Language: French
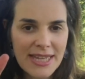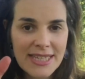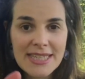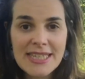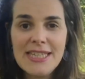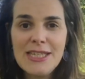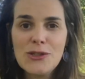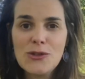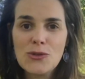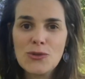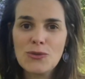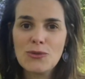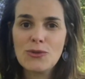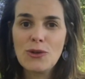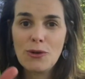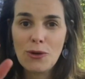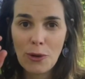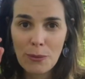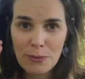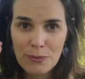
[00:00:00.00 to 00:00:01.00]
qui ils sont
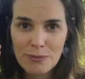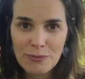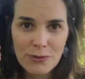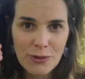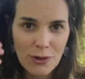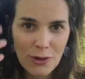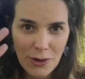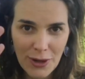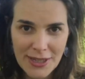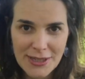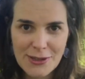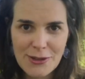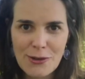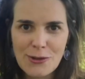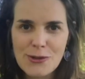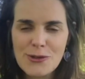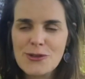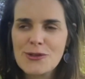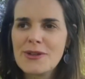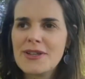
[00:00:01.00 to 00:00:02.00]
dans leur, dans leur
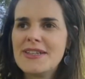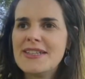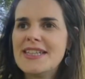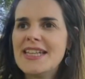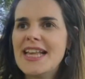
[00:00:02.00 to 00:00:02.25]
essence.